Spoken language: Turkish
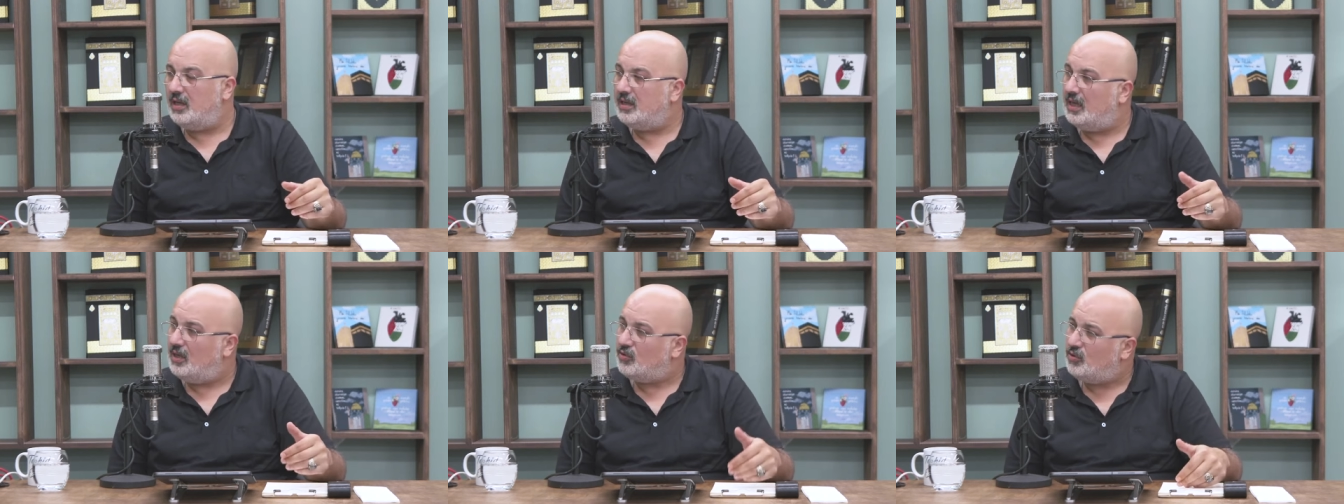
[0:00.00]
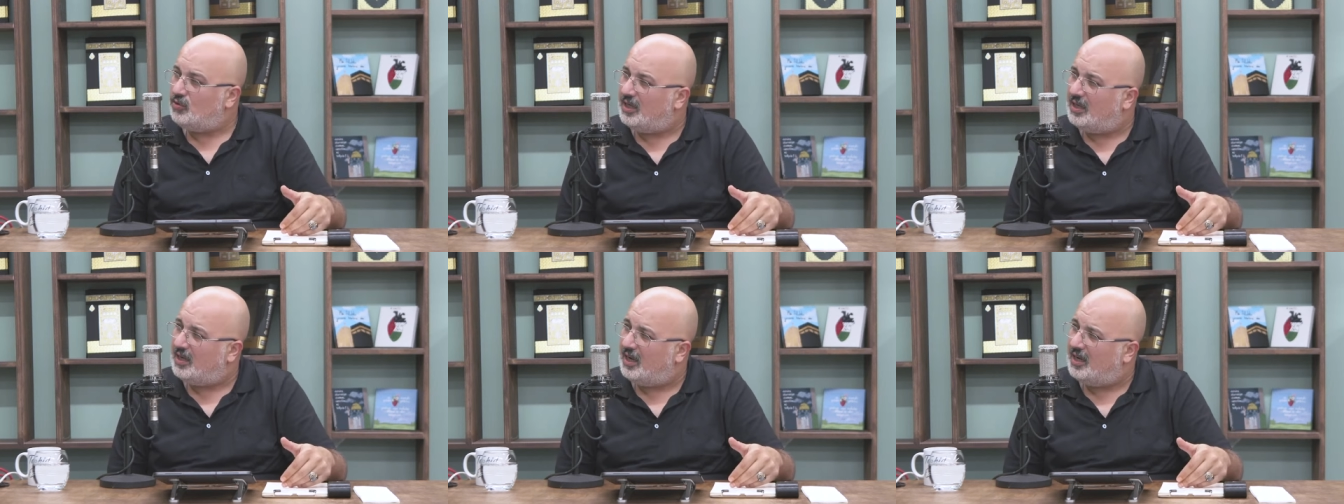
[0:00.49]
Allah Azze ve
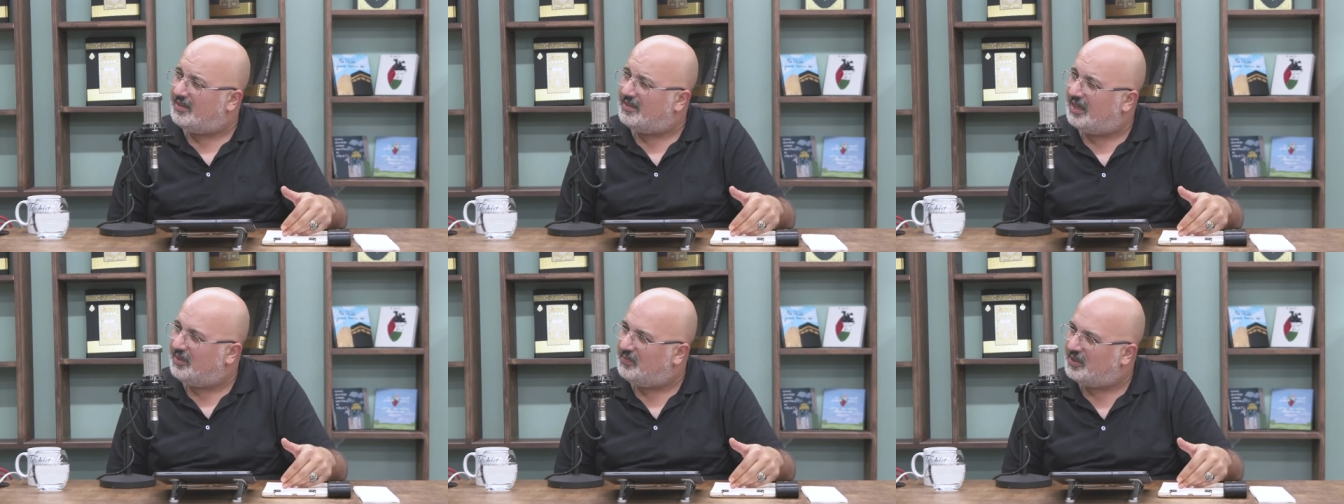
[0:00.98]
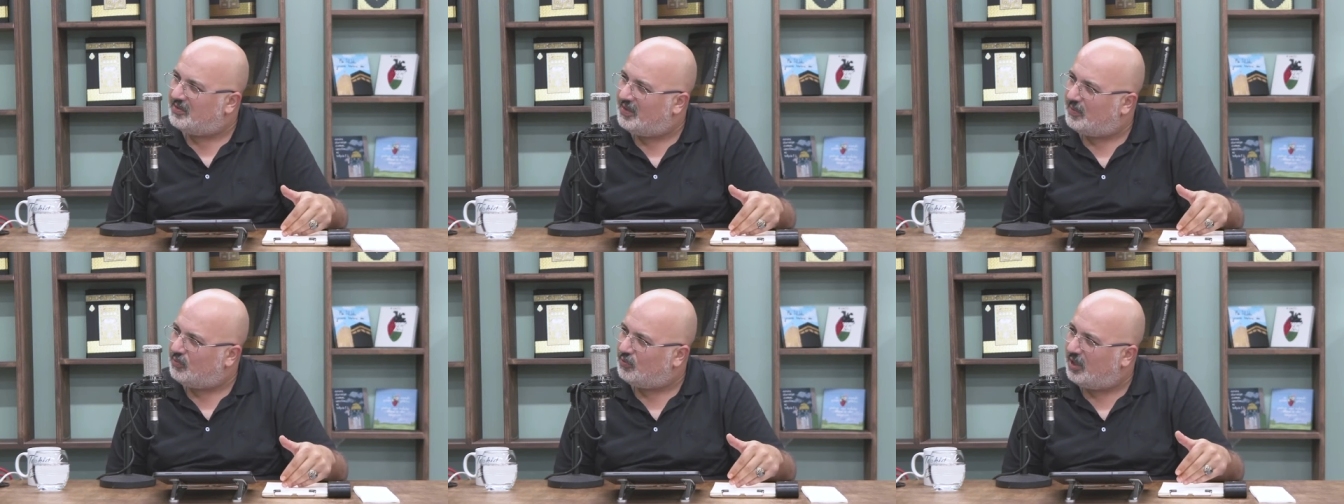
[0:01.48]
Celle'nin ayet kelimesi
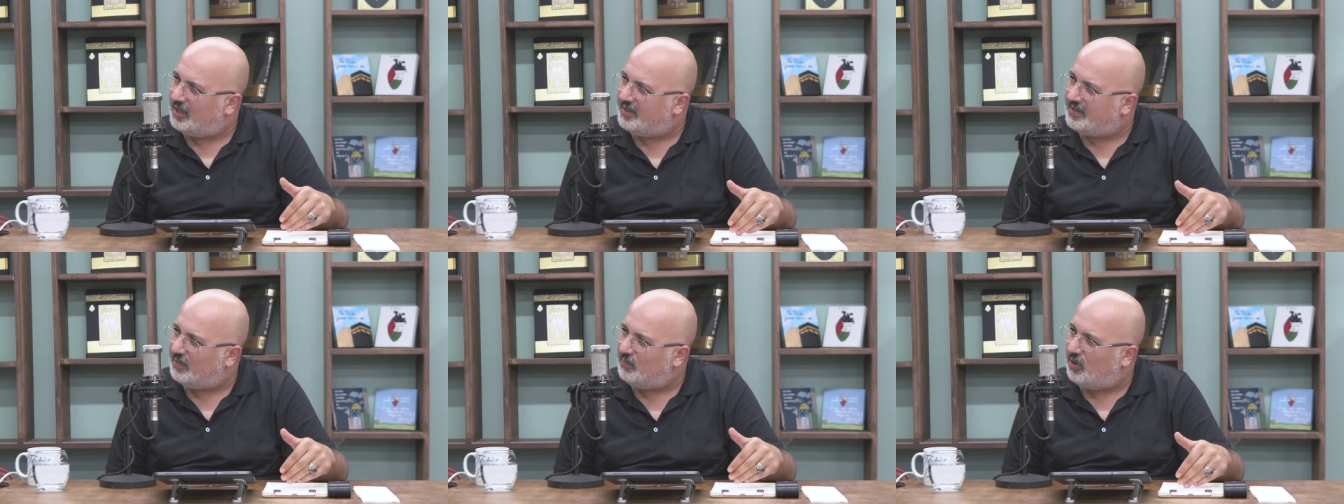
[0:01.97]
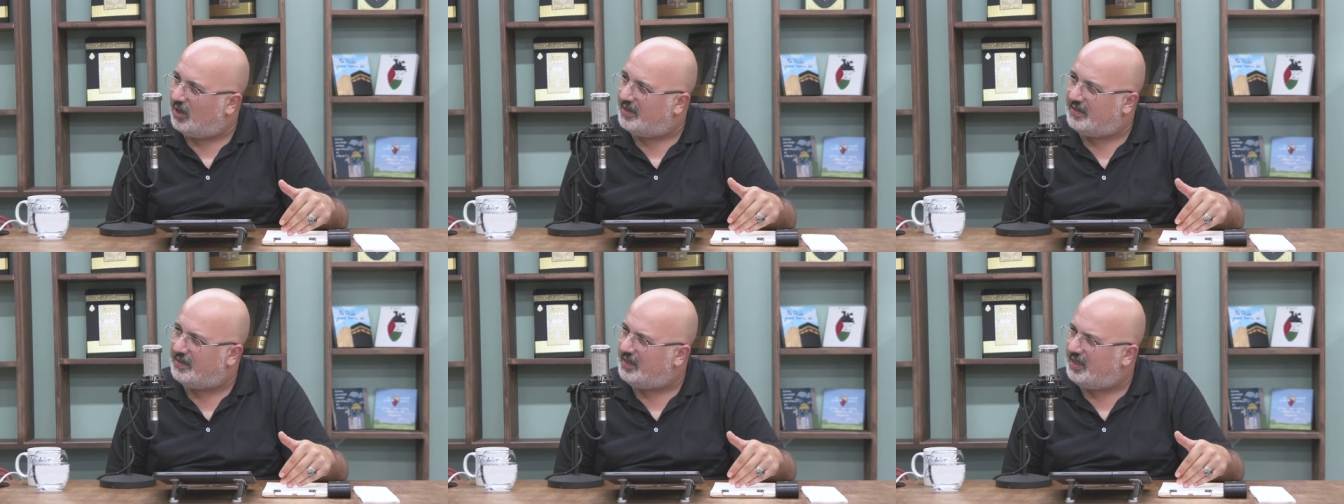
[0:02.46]
var. Bunu anlatan bu
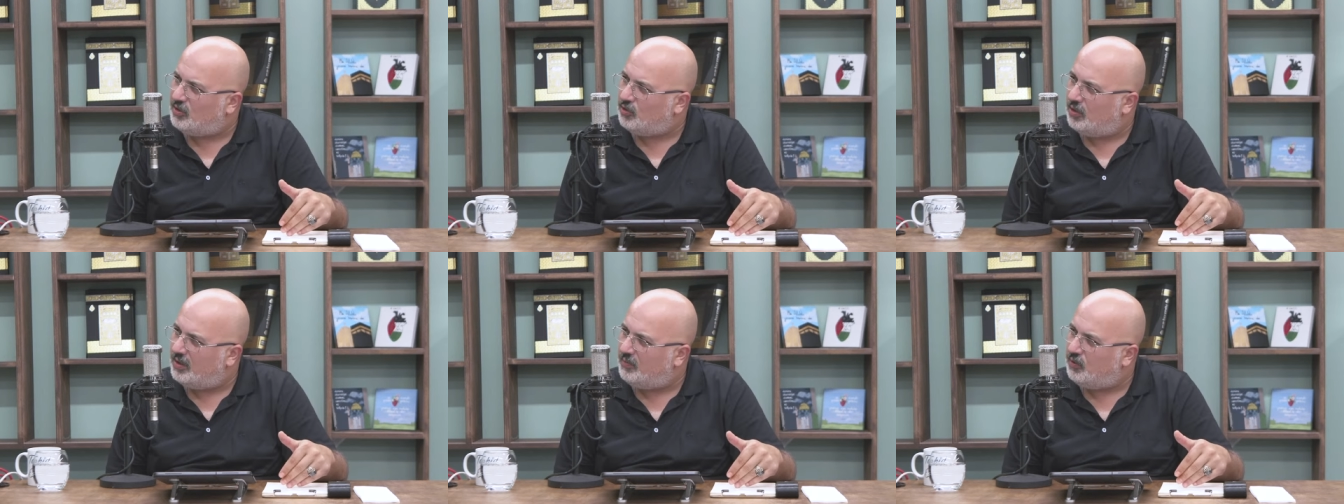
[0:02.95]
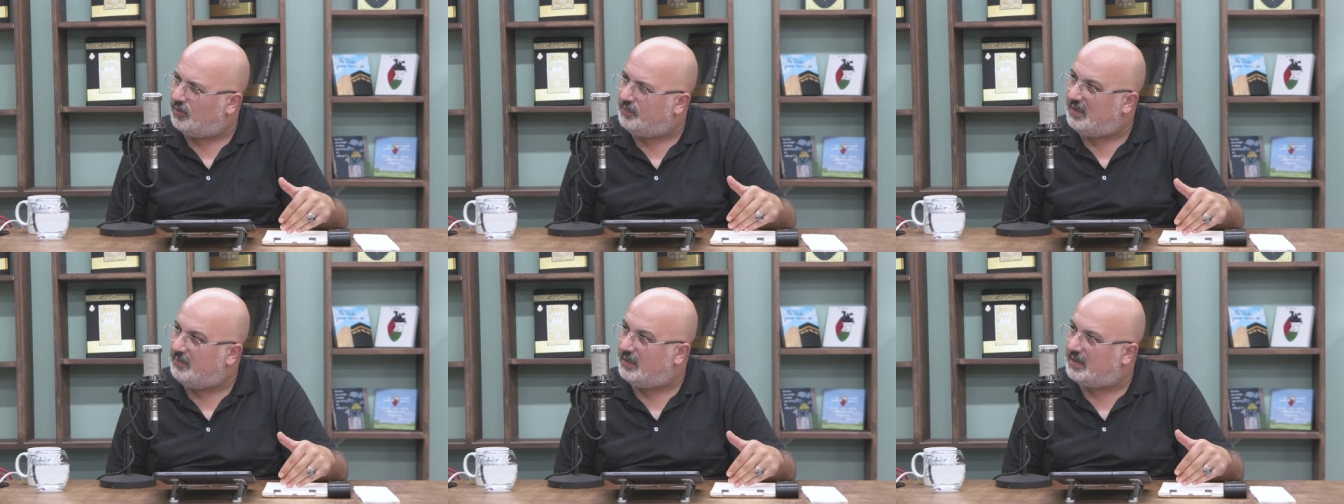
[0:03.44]
ayeti niye söylemiyor?
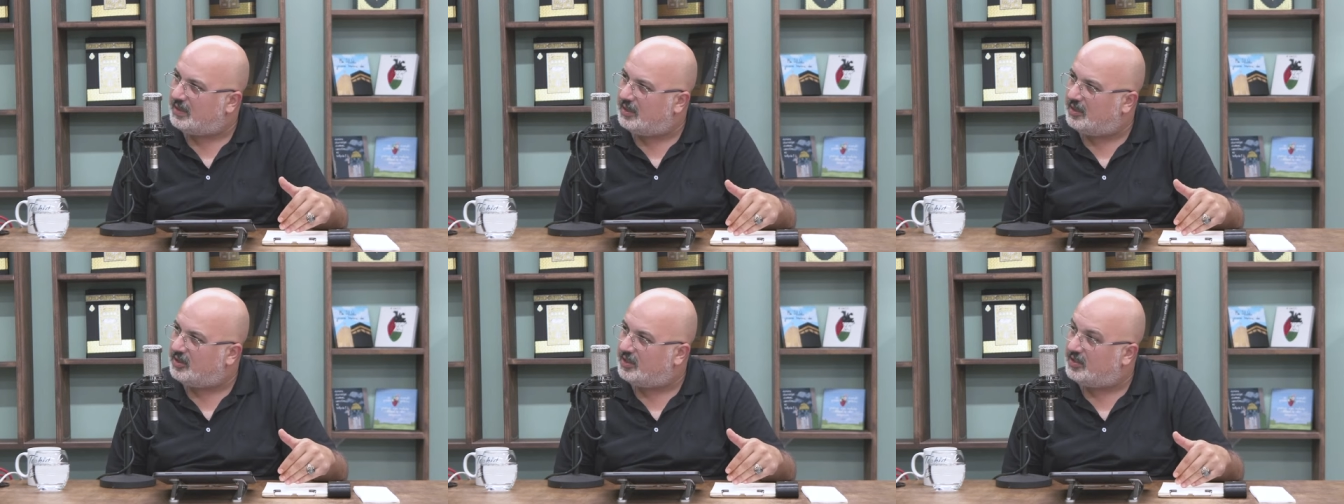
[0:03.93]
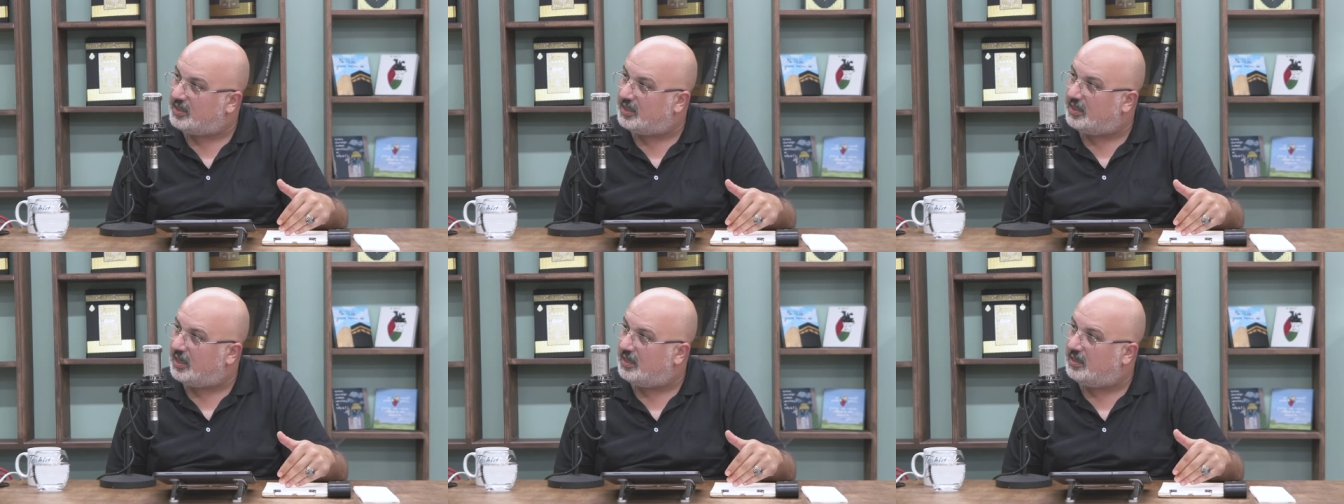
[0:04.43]
Bilmediklerinizi
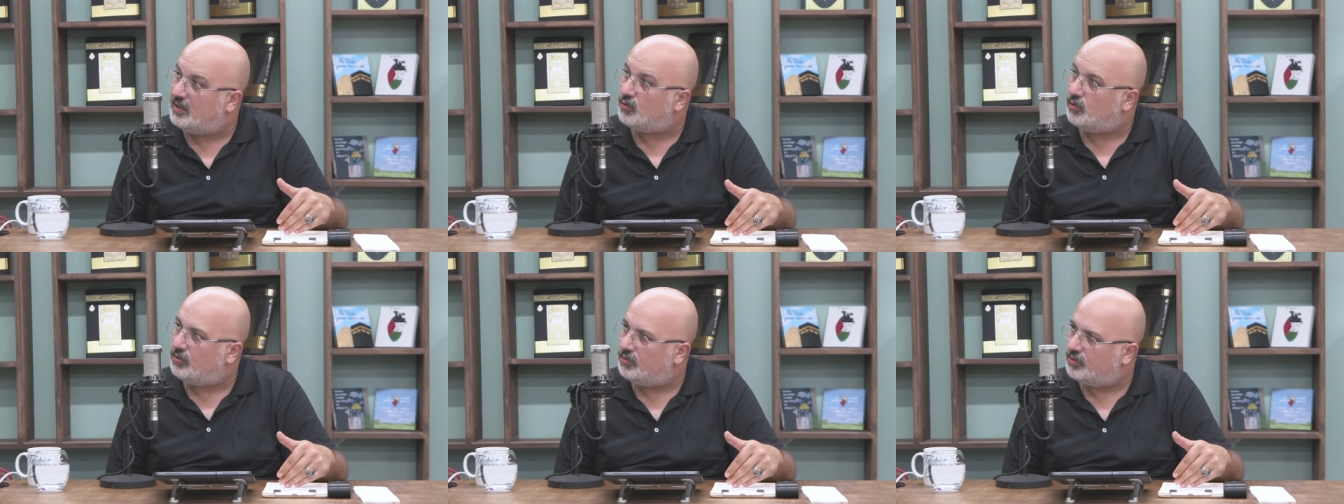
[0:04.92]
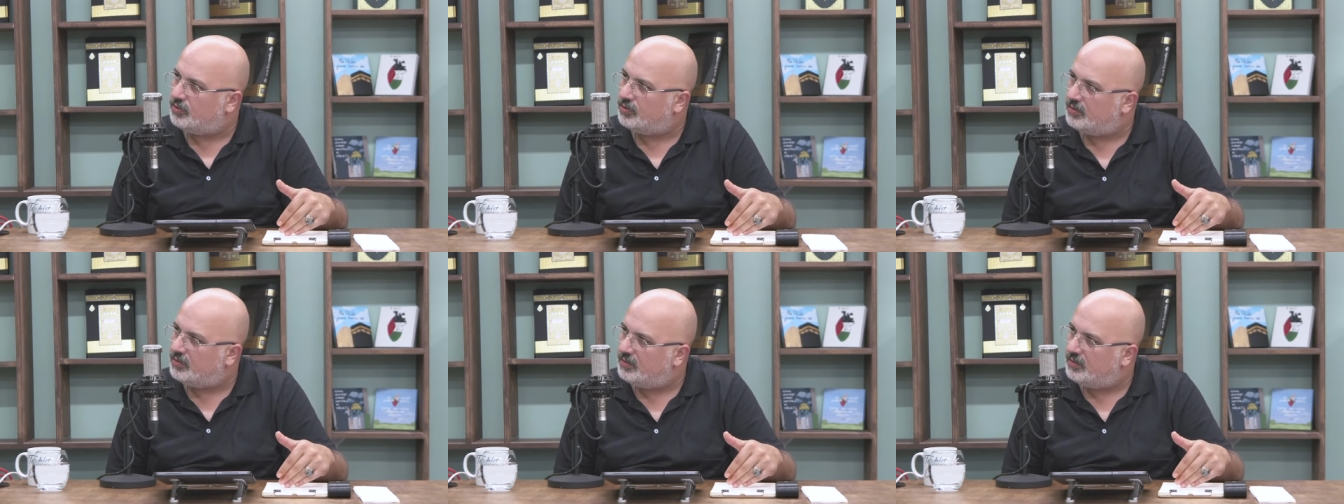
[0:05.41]
zikir ehline sorunuz.